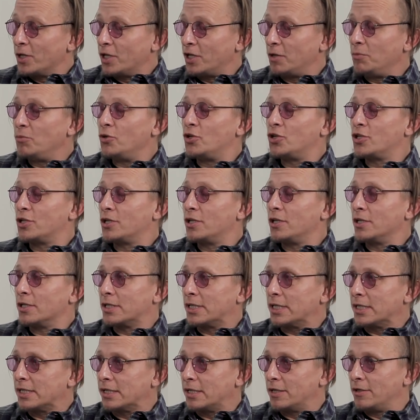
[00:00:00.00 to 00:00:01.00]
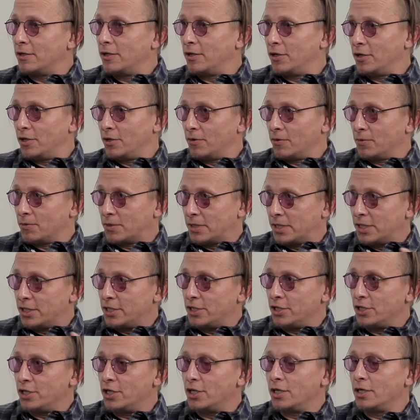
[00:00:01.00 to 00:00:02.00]
Химические э,
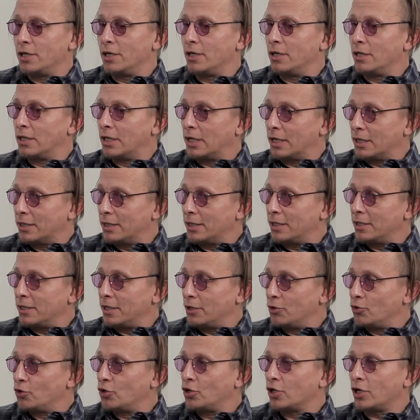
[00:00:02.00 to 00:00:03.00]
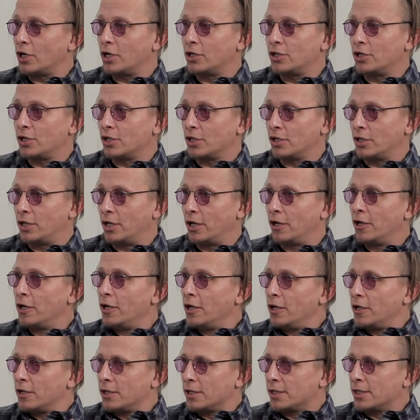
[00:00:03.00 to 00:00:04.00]
соединения иногда дают характерные
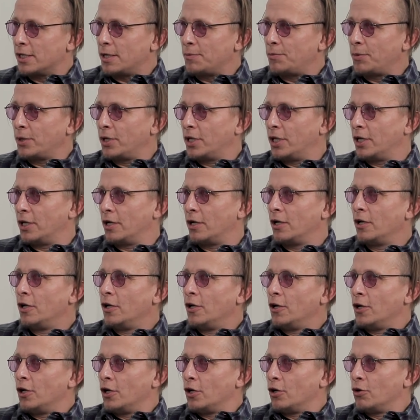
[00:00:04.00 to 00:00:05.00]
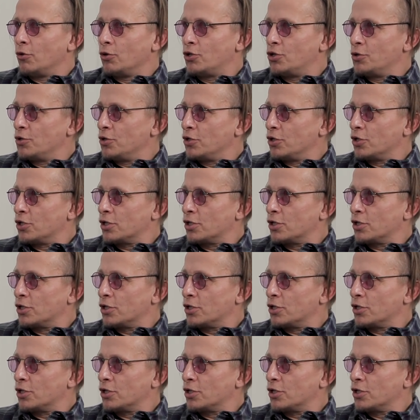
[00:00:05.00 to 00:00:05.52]
запахи, очень